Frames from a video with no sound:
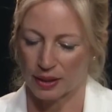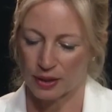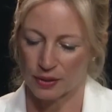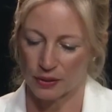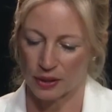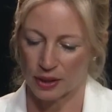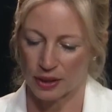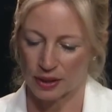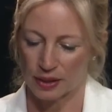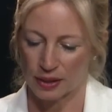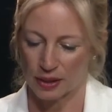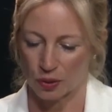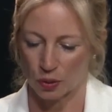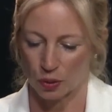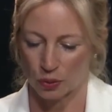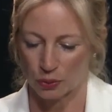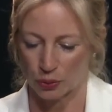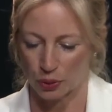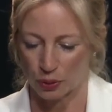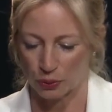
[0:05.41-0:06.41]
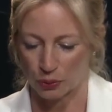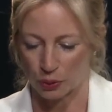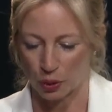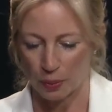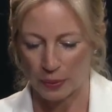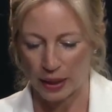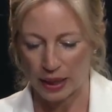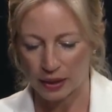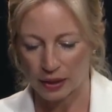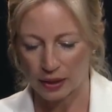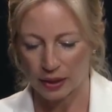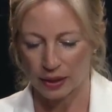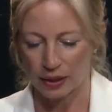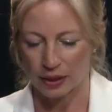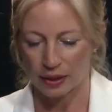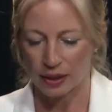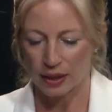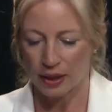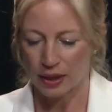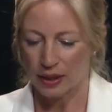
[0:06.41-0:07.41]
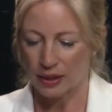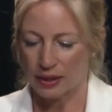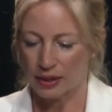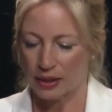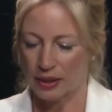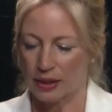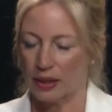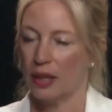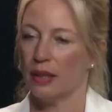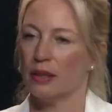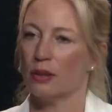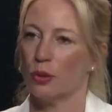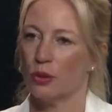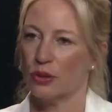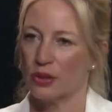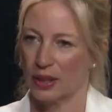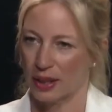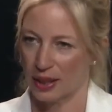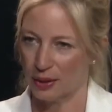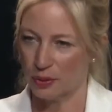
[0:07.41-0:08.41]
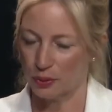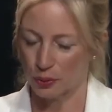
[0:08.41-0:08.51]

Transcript: Wenn ich jetzt hier noch von Frau Merkel ein Zitat rausgreife,